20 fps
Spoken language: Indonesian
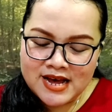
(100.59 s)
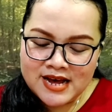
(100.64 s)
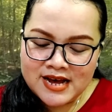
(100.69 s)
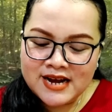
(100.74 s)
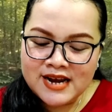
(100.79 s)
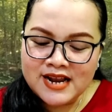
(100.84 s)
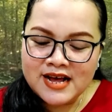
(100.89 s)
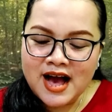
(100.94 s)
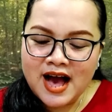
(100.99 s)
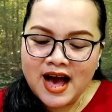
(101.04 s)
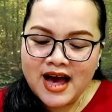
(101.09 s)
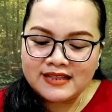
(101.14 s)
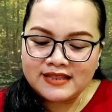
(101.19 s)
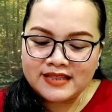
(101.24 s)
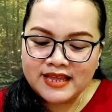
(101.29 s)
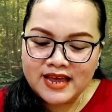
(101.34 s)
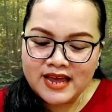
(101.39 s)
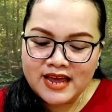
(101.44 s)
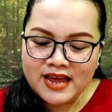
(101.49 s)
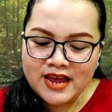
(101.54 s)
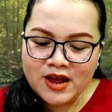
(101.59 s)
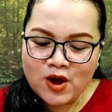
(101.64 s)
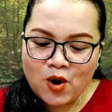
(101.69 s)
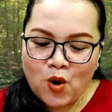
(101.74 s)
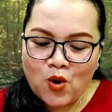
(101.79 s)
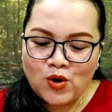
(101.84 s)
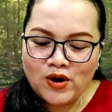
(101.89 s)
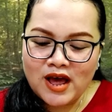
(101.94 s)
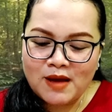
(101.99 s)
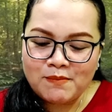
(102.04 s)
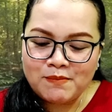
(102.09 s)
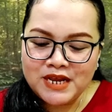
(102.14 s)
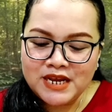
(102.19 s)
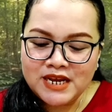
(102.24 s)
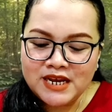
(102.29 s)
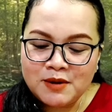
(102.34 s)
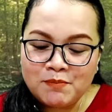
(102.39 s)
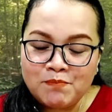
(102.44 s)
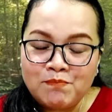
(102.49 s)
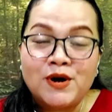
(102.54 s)
Keleng ate
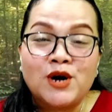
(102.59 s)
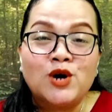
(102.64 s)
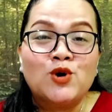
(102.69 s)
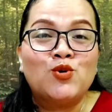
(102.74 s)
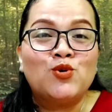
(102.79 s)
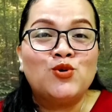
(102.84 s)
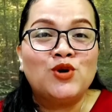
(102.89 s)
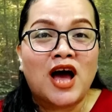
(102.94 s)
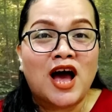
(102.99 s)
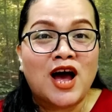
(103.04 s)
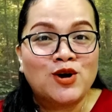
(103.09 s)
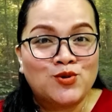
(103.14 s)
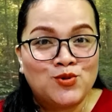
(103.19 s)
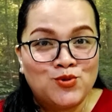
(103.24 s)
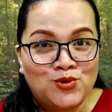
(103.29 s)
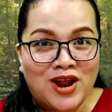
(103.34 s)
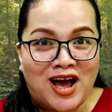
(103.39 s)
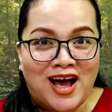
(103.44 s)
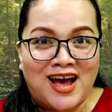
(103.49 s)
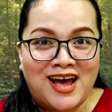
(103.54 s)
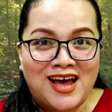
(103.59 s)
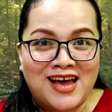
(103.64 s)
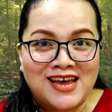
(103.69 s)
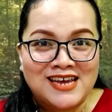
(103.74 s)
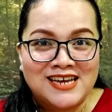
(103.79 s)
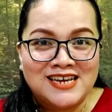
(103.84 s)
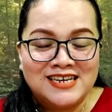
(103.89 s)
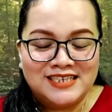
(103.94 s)
olamin pekulah-kulah